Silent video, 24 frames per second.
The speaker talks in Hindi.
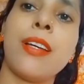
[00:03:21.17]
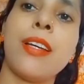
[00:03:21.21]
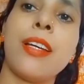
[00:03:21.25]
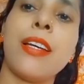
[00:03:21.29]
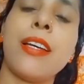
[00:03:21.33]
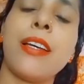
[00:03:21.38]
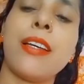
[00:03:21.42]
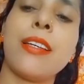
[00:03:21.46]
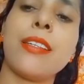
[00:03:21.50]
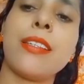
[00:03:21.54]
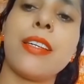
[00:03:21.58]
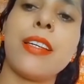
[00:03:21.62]

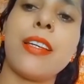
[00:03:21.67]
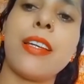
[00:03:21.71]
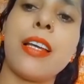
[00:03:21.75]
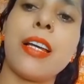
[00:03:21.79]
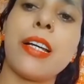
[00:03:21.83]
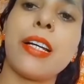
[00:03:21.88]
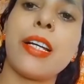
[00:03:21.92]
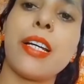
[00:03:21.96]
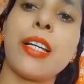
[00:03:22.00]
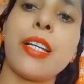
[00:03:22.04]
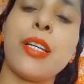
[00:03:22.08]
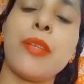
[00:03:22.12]
ऐसा ना
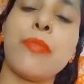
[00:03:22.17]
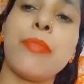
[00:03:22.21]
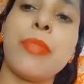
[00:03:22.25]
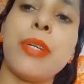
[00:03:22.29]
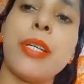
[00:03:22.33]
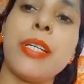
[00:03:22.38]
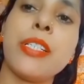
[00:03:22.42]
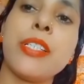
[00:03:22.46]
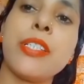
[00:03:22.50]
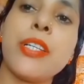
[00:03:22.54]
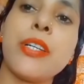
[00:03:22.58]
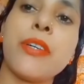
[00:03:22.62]
करें
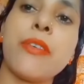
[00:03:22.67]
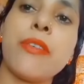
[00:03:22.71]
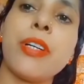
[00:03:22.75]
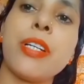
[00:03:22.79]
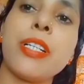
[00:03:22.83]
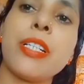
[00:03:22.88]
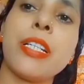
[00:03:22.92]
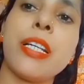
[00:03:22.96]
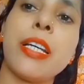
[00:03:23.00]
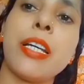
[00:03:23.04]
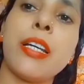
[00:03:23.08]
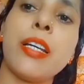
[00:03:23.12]
प्लीज़ रिक्वेस्ट
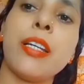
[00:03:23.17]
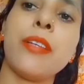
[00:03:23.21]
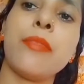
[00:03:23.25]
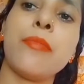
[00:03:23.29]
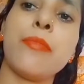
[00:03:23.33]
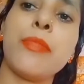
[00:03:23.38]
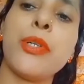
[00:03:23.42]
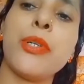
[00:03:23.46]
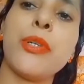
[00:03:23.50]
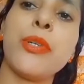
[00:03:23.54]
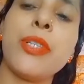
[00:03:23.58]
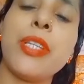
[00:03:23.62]
है
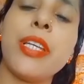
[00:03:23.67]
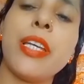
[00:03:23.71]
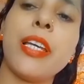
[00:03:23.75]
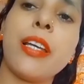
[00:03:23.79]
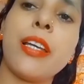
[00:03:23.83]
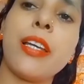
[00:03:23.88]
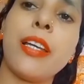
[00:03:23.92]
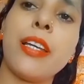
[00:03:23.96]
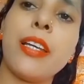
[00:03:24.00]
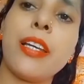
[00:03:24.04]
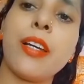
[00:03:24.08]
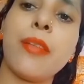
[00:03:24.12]
वीडियो देख के
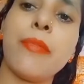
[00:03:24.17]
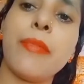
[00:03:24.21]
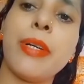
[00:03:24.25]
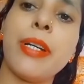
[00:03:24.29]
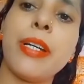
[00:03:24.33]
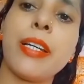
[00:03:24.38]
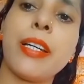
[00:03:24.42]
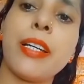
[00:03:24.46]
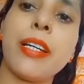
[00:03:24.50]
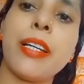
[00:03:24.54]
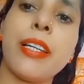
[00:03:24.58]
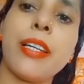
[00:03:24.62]
ही कमेंट
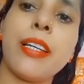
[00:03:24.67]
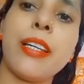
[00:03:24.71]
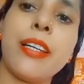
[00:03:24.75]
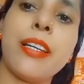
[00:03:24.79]
करें